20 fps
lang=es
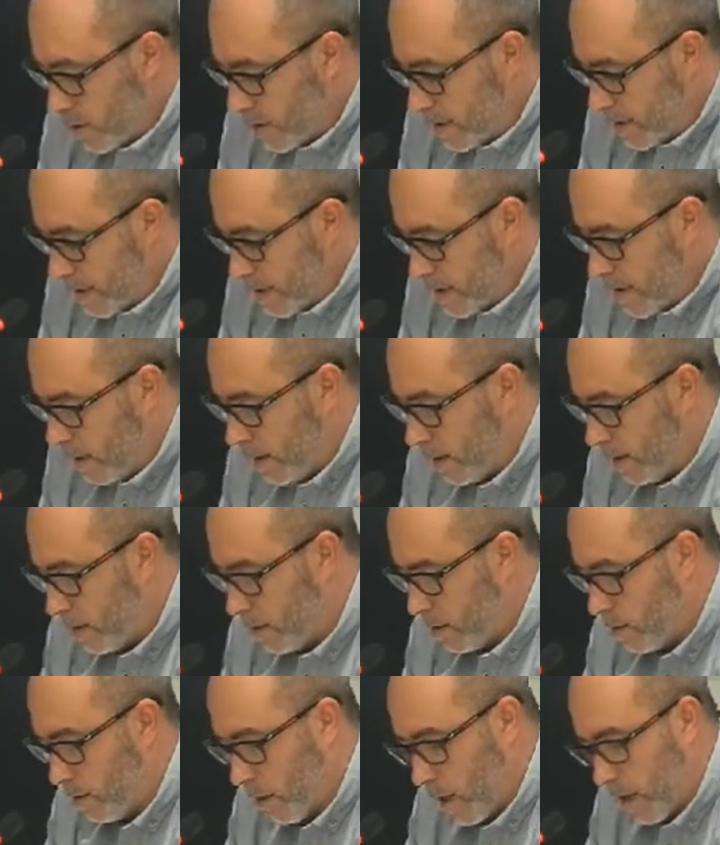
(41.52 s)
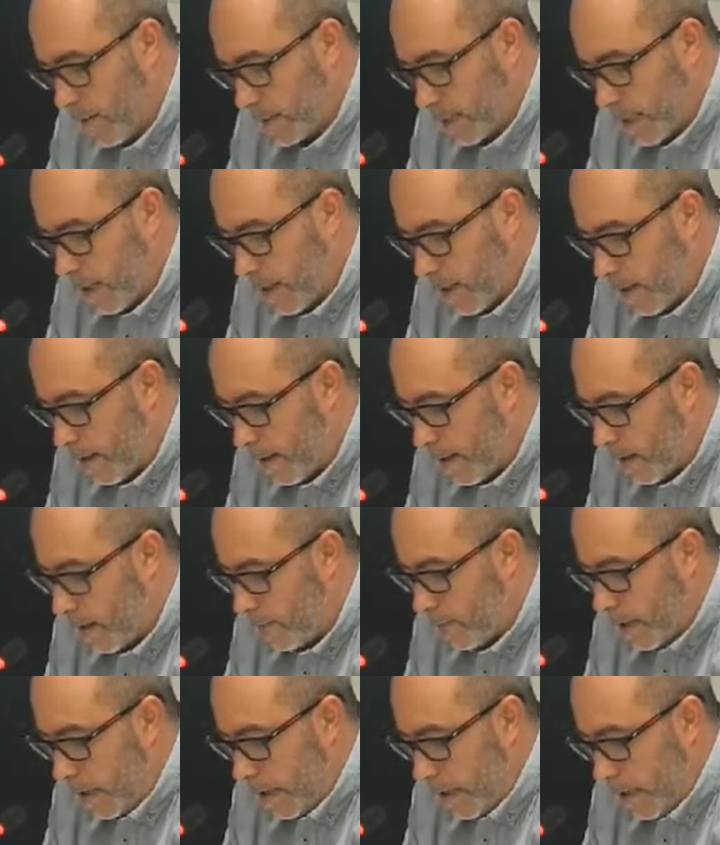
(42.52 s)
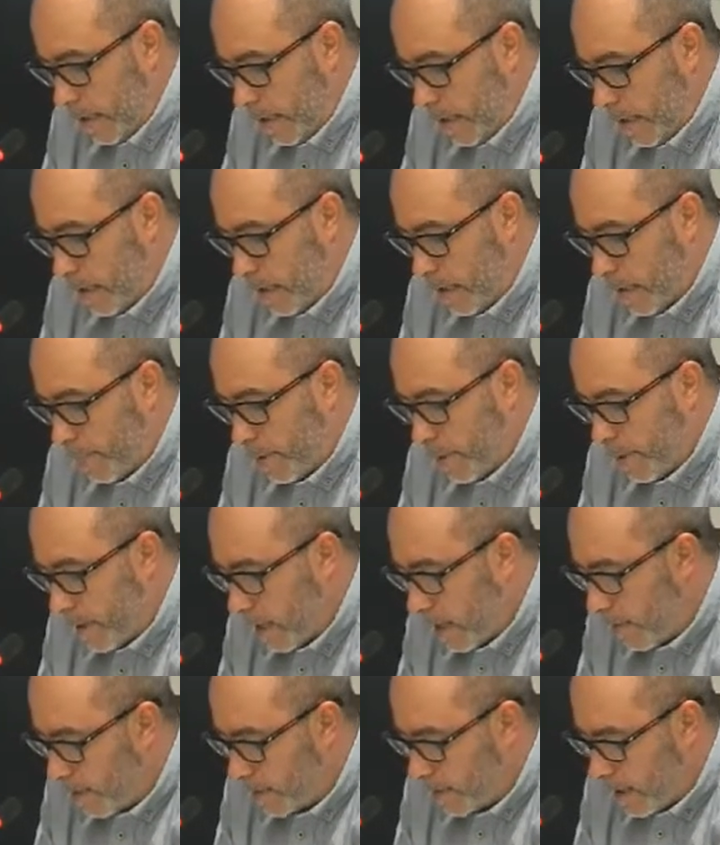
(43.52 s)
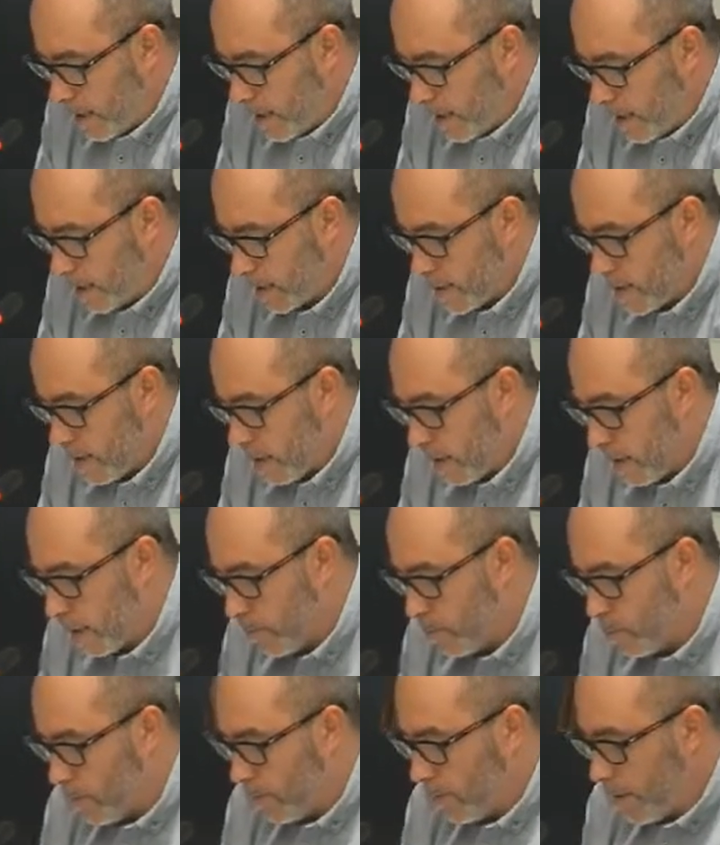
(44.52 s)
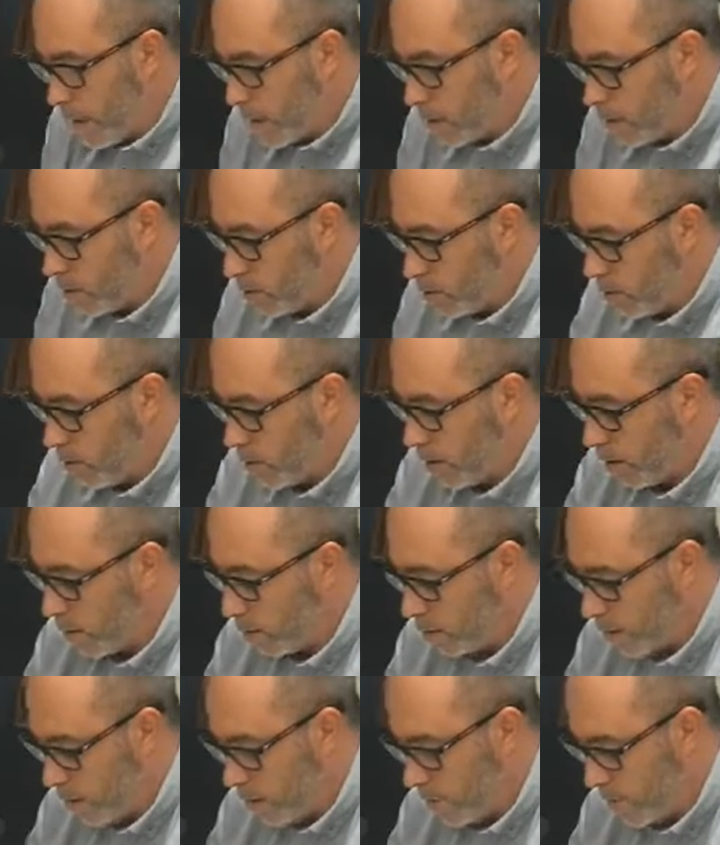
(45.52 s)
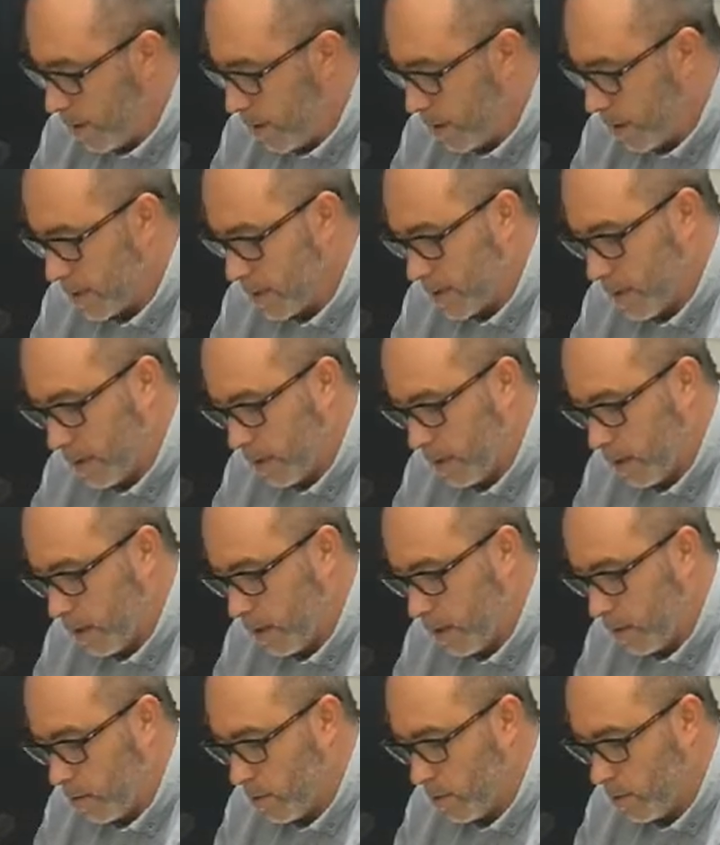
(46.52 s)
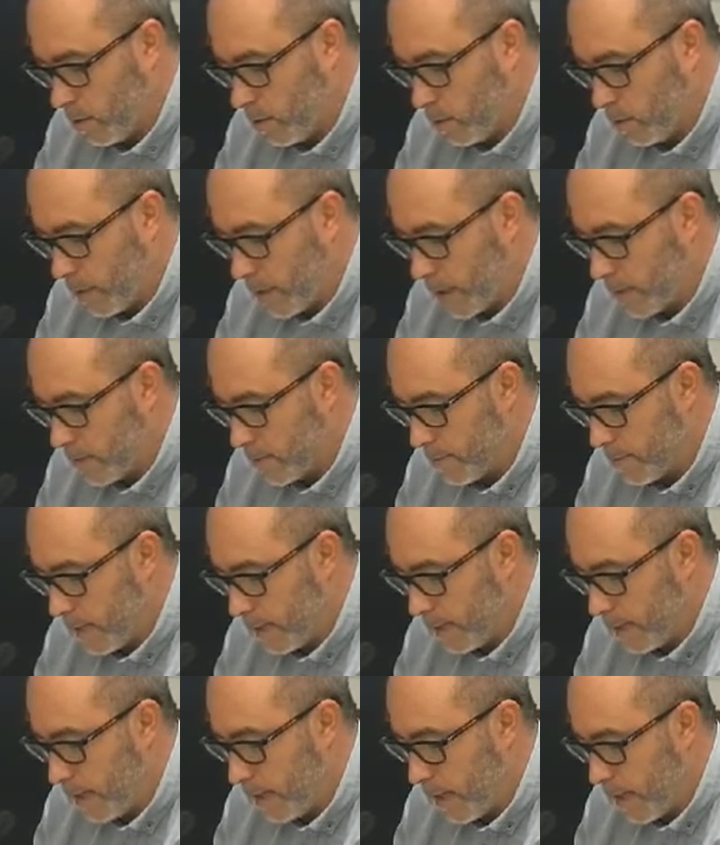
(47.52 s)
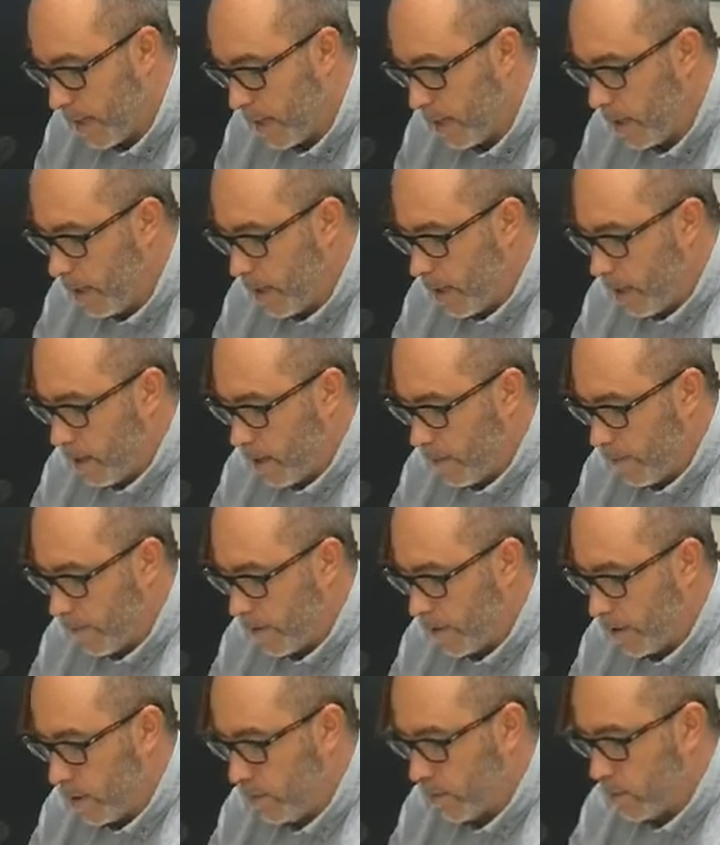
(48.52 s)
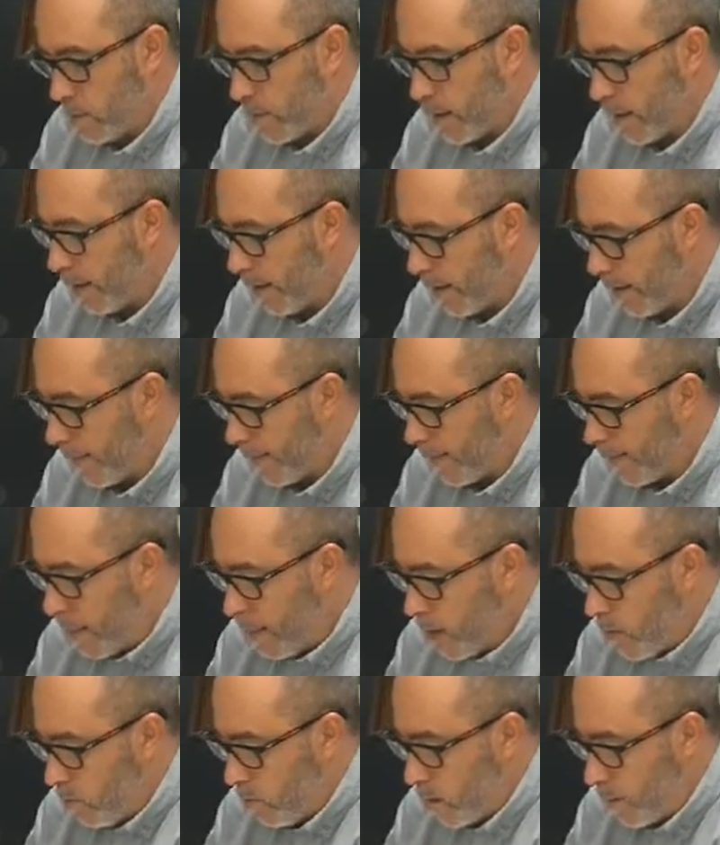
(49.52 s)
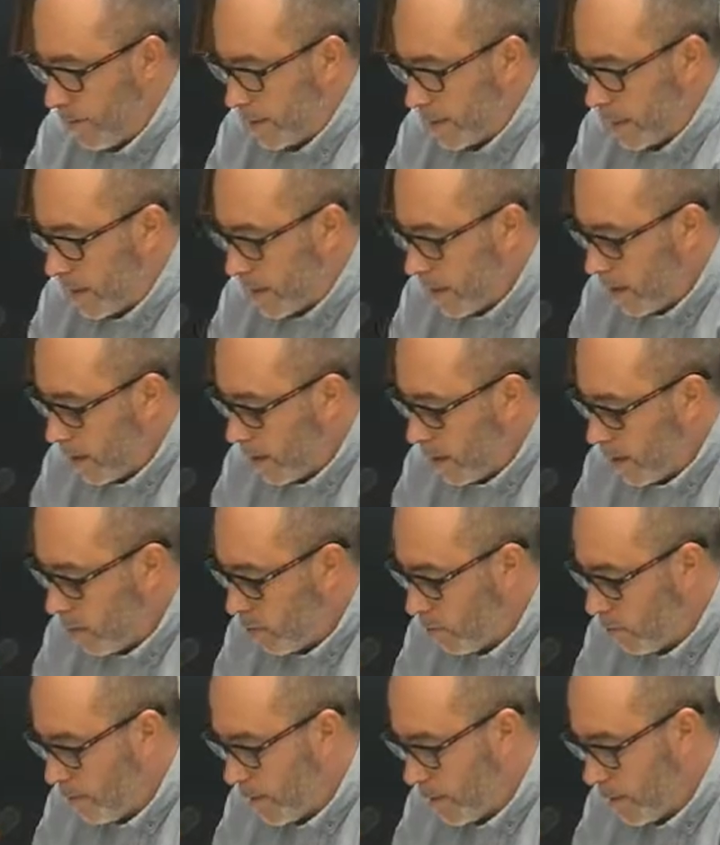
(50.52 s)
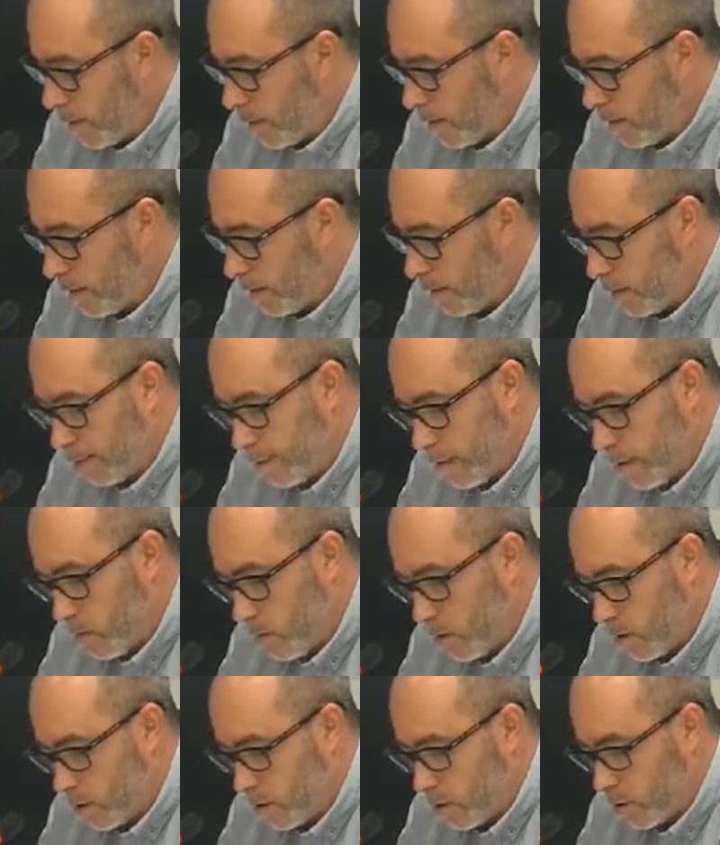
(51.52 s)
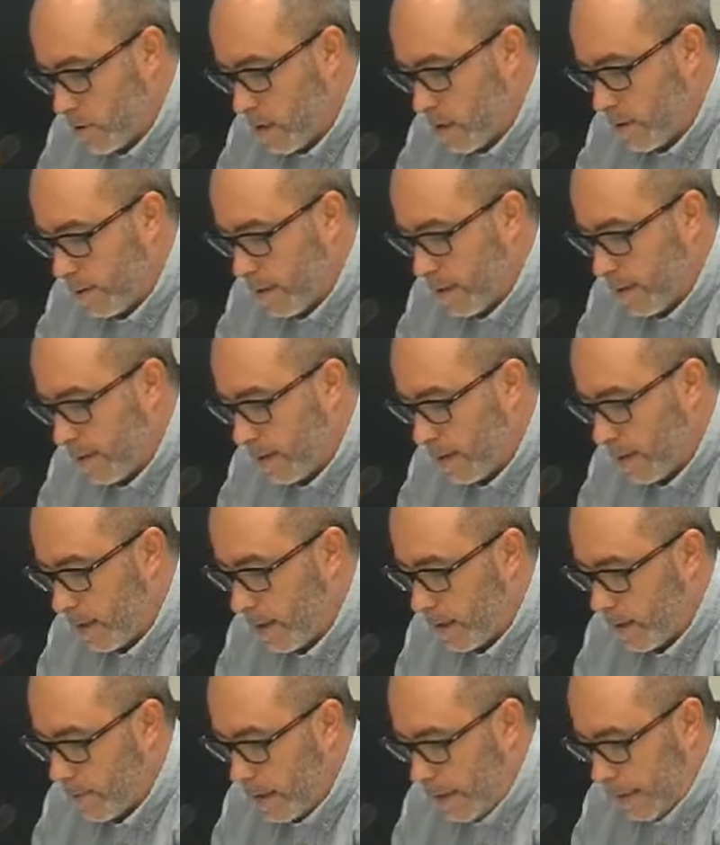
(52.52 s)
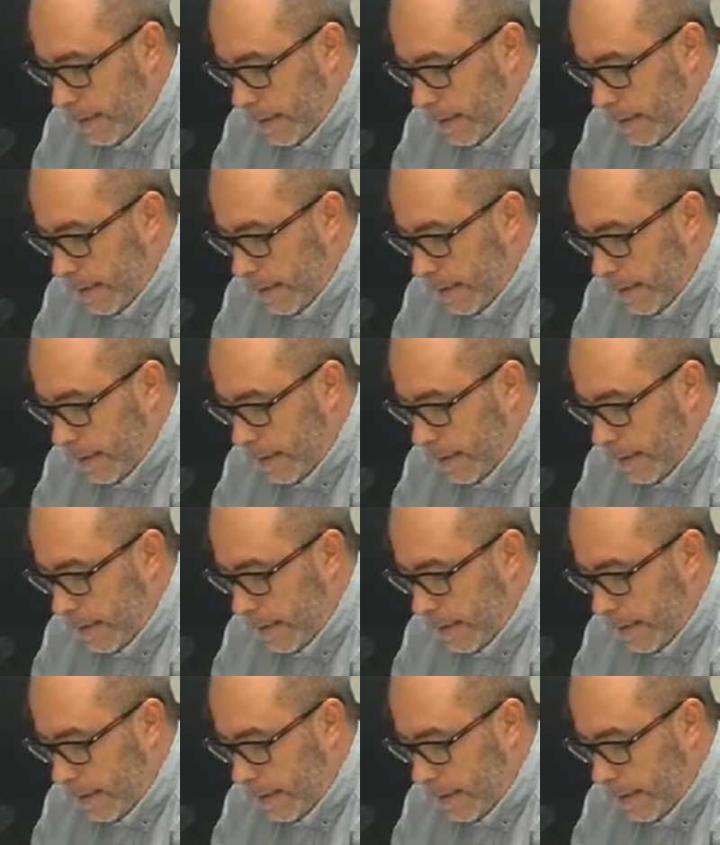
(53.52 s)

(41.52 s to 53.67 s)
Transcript: desde el inicio de la batalla del Jarama, la primera batalla que se da en campo abierto y con despliegue estratégico de tropas, material y efectivos de guerra. Una batalla que dejó cerca de 20.000 muertos en el Valle del Jarama.